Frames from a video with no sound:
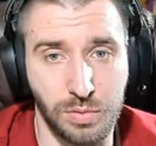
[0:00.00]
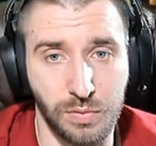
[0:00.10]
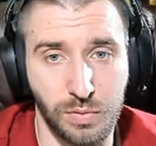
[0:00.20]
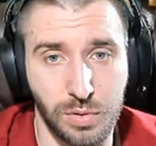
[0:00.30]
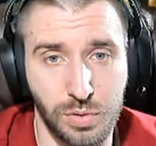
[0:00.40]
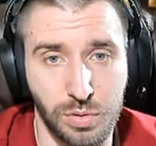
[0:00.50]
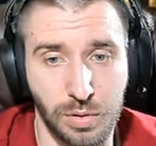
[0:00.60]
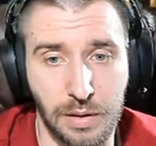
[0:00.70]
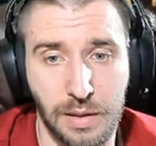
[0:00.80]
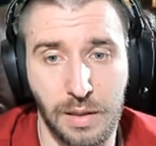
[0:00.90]
у него
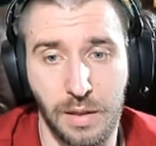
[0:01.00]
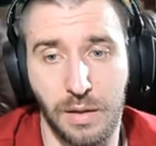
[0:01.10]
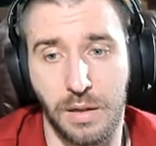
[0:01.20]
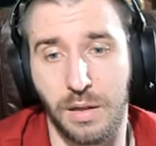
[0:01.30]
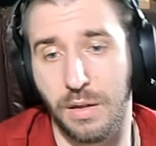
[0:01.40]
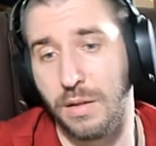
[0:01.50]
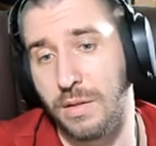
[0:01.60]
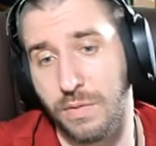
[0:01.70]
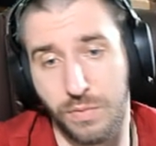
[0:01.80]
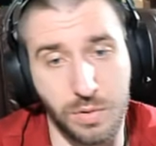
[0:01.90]
еще Э,
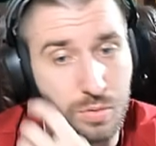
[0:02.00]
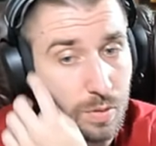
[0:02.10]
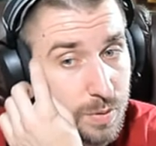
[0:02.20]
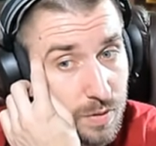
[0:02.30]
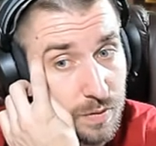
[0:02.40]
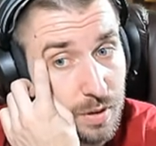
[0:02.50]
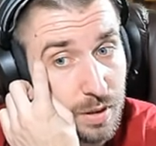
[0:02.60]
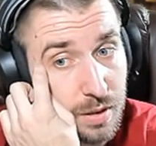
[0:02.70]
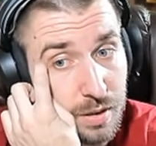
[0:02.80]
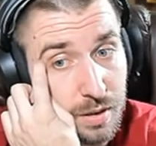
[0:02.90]
свой собственный
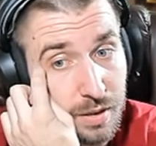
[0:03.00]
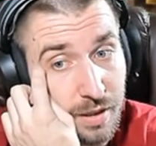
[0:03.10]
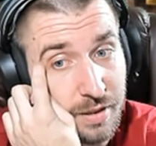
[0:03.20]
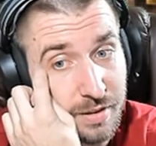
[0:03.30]
деф